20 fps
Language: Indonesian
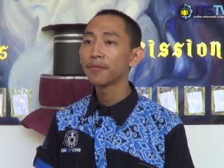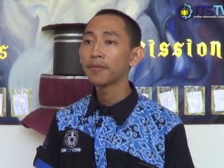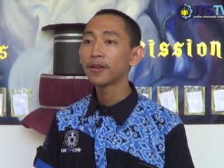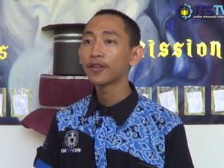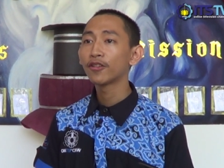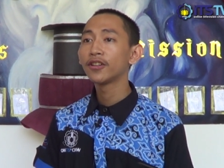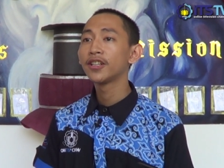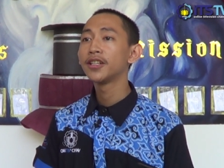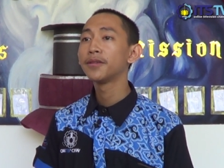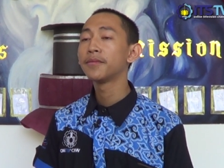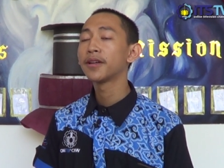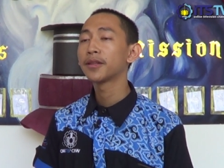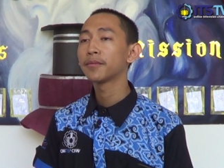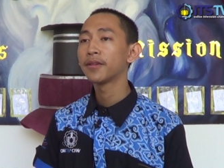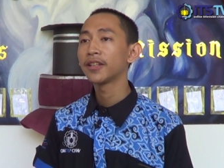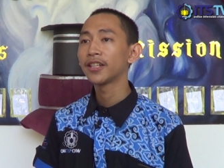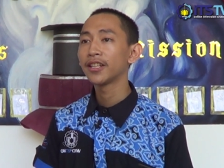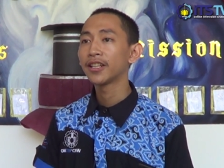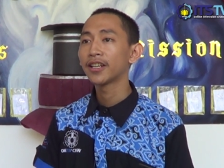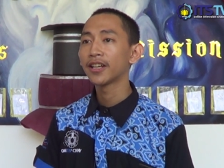metode
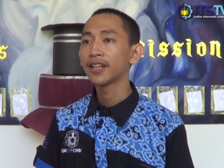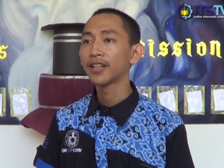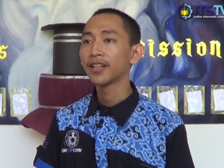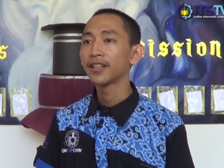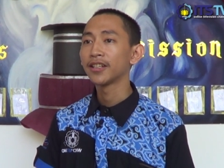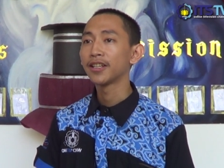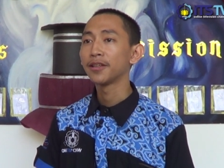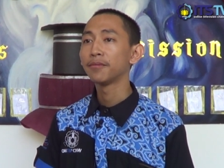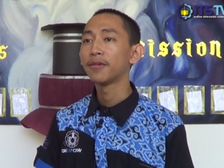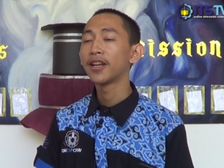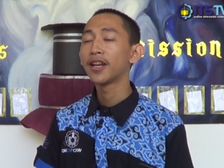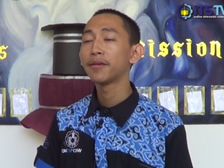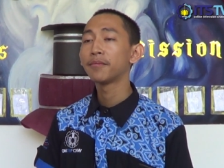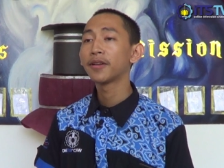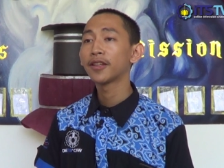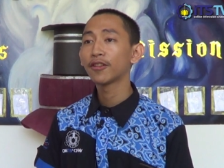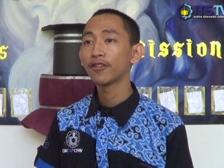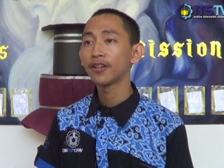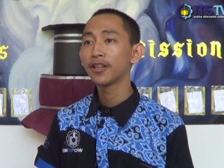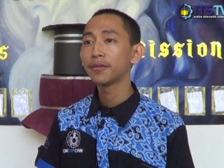matematika di mana
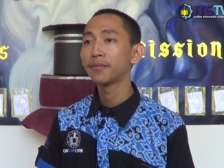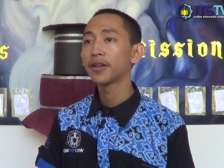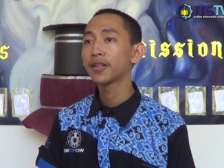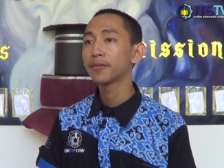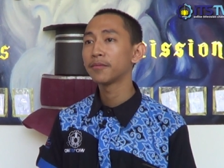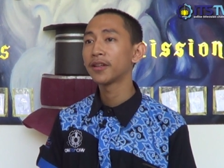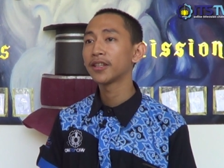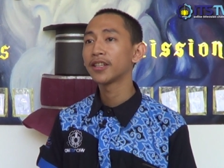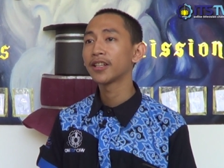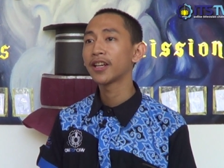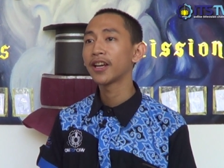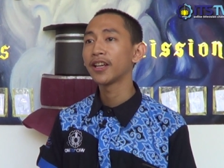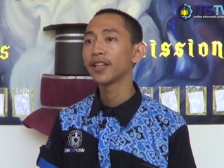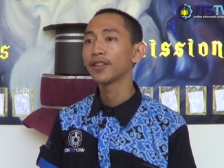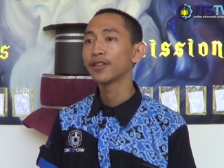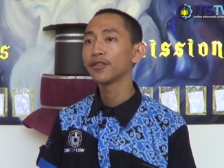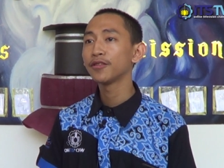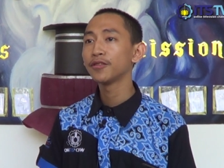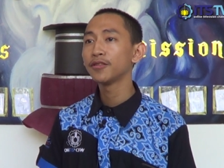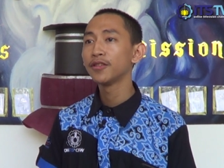metode matematika
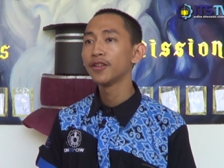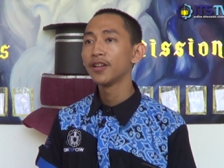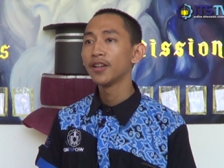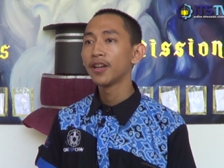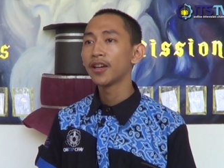itu